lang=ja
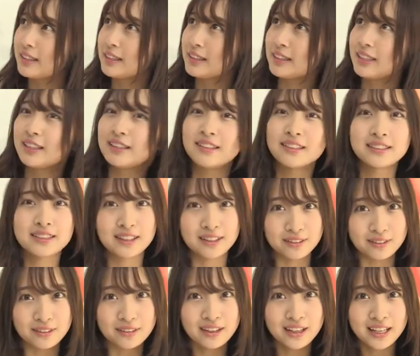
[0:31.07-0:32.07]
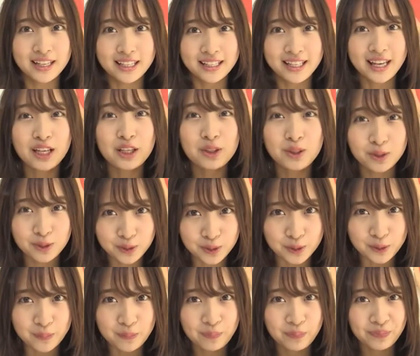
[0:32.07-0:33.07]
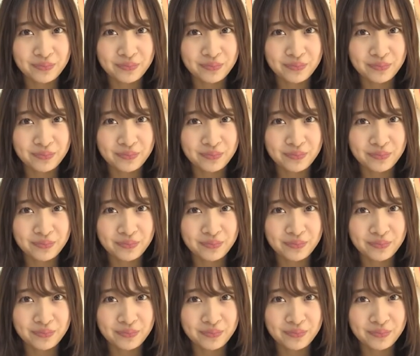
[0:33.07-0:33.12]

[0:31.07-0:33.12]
んしたんですけど野球